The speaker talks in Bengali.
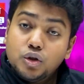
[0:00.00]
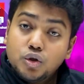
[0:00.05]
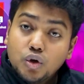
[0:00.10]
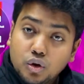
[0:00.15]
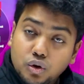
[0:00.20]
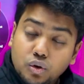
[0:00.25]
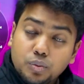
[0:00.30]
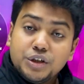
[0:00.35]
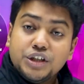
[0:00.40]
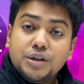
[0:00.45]

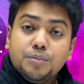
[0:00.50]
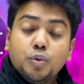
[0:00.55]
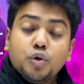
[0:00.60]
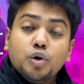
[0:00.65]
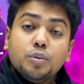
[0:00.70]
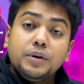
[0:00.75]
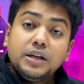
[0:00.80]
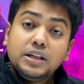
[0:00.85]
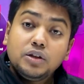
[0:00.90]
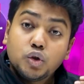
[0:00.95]
যত বেশি
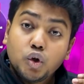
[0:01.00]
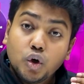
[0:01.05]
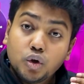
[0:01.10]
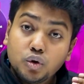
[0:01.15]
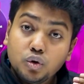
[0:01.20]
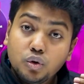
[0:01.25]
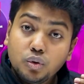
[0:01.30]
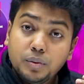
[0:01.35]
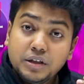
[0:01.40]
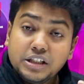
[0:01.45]
পড়বে
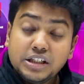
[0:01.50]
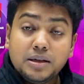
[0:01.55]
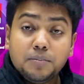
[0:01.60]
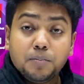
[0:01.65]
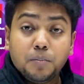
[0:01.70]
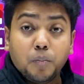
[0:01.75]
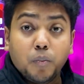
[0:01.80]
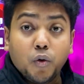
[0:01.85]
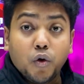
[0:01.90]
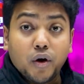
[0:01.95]
যত বেশি
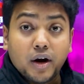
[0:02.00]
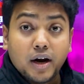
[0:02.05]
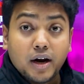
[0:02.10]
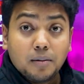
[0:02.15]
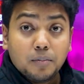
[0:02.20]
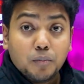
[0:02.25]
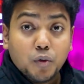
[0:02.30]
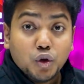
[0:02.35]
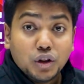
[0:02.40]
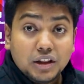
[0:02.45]
পড়ার
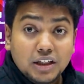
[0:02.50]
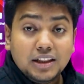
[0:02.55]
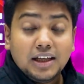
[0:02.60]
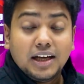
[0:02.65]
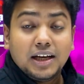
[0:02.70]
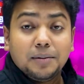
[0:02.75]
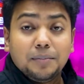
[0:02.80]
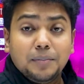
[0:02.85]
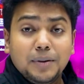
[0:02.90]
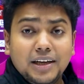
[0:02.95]
মধ্যে
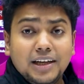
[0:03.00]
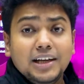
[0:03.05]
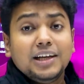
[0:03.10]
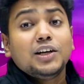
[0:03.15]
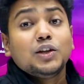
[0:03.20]
থাকবে